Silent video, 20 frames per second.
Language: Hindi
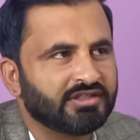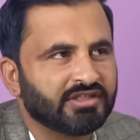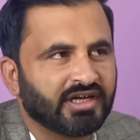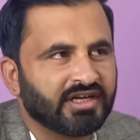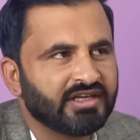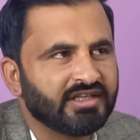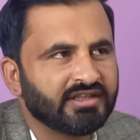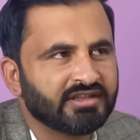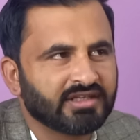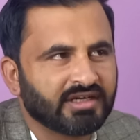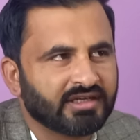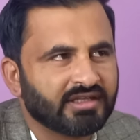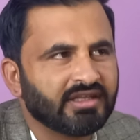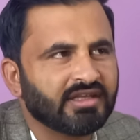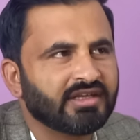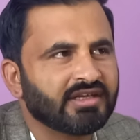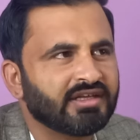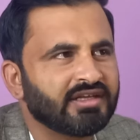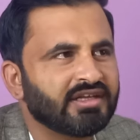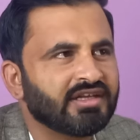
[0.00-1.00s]
यानी
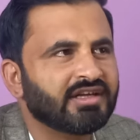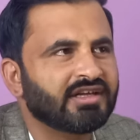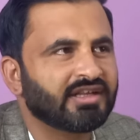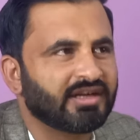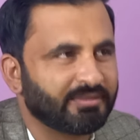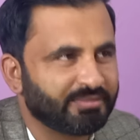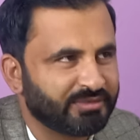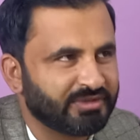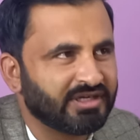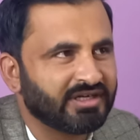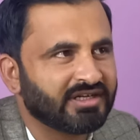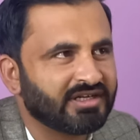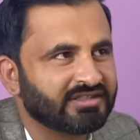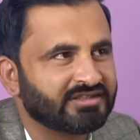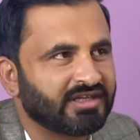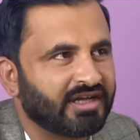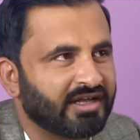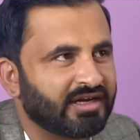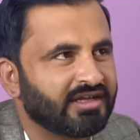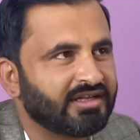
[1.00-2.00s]
तरक्की के लिए करप्शन का
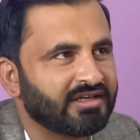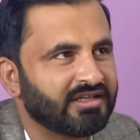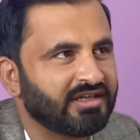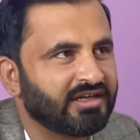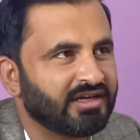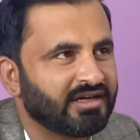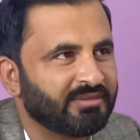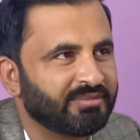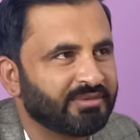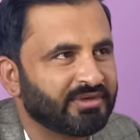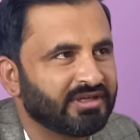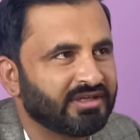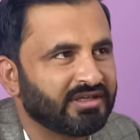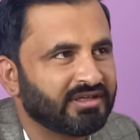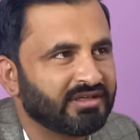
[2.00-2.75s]
सहारा लिया आपने